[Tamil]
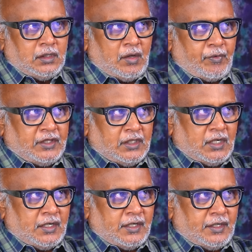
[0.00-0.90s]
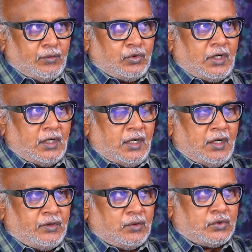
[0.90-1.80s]
இதில் பார்த்தீங்கன்னா நேற்றைக்கு
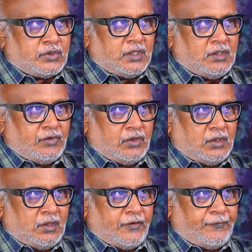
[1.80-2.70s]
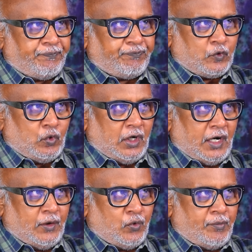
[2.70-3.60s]
உத்தராகண்டில் வந்த ஒரு செய்தி வந்து ஒரு
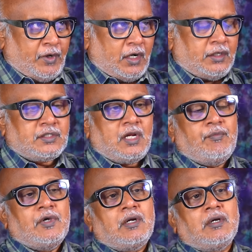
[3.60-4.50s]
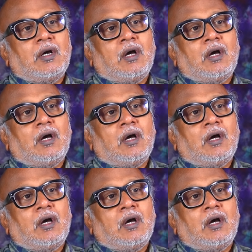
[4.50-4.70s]
கடை உரிமையாளர் இஸ்லாமியர்